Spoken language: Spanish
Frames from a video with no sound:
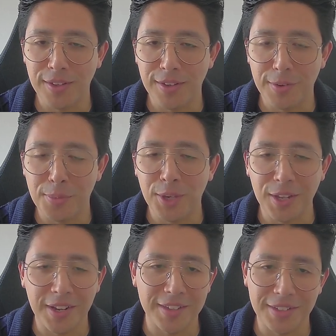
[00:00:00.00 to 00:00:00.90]
cómo
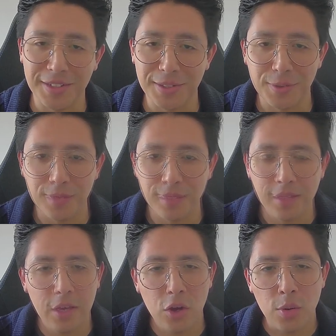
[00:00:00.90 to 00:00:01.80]
quieren hacer eso.
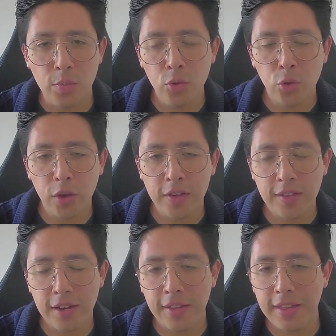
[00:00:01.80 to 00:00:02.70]
Como punto
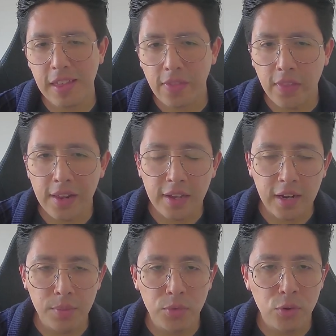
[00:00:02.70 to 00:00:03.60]
extra,
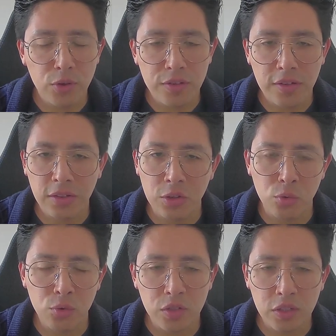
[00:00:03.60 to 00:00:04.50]
Telegram no dice en
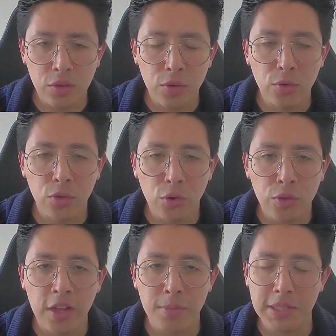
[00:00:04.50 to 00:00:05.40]
ningún sitio
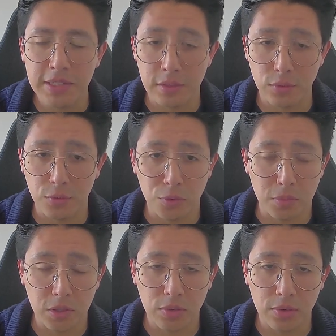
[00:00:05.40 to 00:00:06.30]
dónde almacena tu
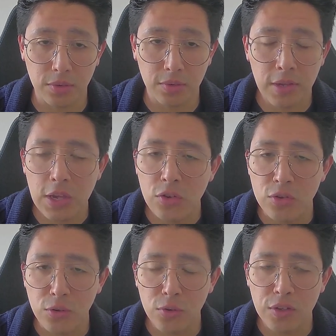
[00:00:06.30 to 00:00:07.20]
información.
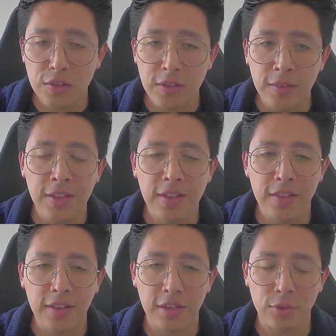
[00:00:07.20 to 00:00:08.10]
Solo dicen
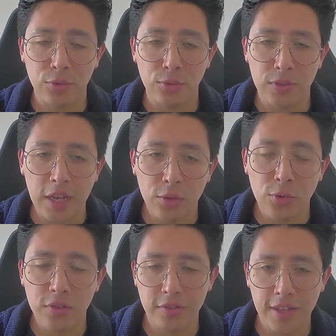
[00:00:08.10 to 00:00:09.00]
de que tus
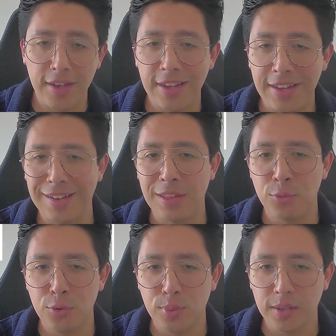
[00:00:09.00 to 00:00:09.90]
datos están en la
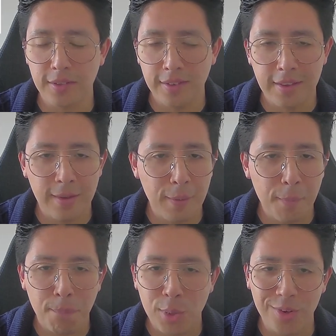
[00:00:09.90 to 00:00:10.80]
nube,
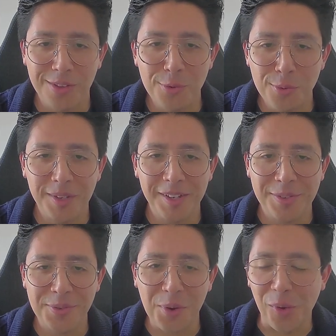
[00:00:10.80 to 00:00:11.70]
pero la nube es
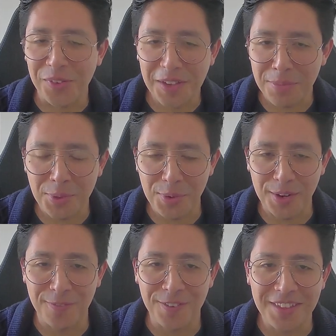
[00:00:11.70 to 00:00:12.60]
un concepto.
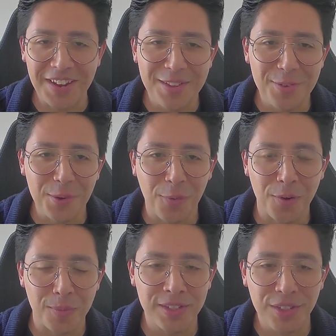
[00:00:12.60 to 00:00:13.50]
Al final tu
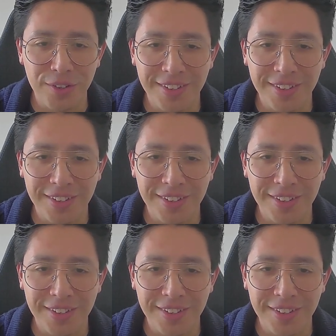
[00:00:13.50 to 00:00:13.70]
información